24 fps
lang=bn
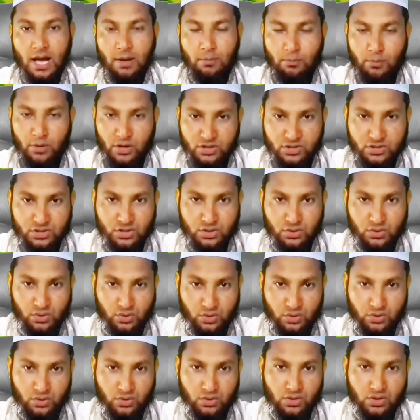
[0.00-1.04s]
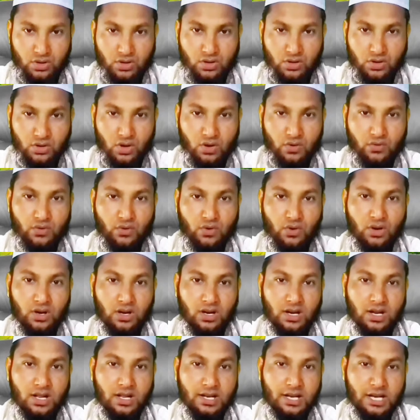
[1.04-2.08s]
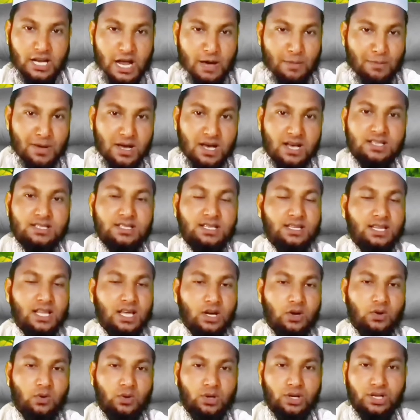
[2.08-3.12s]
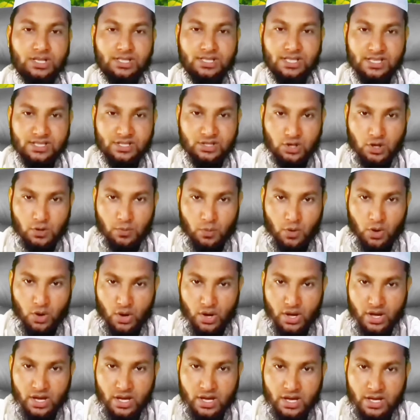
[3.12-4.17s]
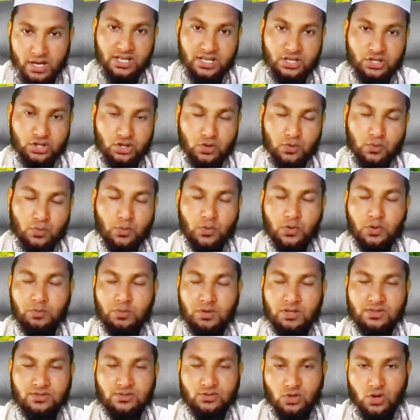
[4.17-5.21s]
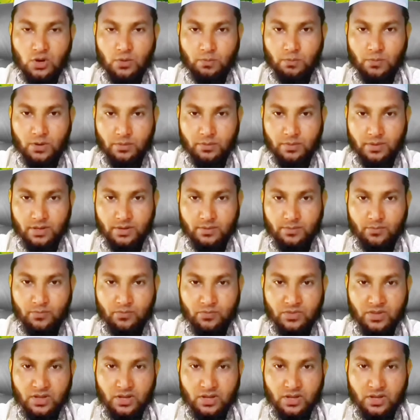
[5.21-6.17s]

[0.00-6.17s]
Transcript: এক বছর নফল নামাজ আদায় করলে যেই সব হয় সেই সমপরিমাণ সব পাবেন